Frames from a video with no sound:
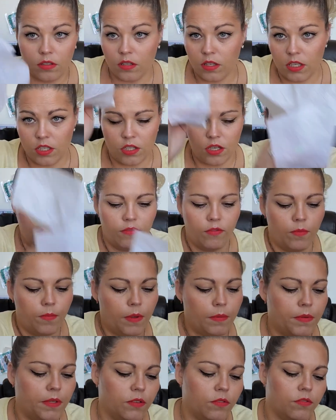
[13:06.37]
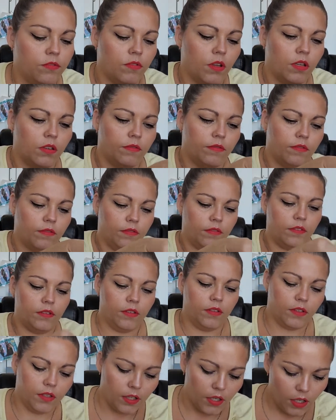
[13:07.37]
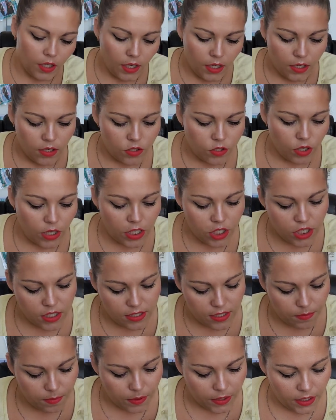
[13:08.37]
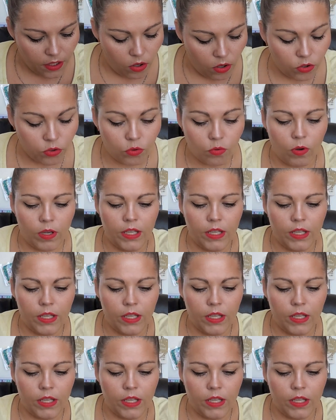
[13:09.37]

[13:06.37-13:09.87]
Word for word: C'est j'ai le de papier dessus. Hein. Ceux-là, je les ai pris en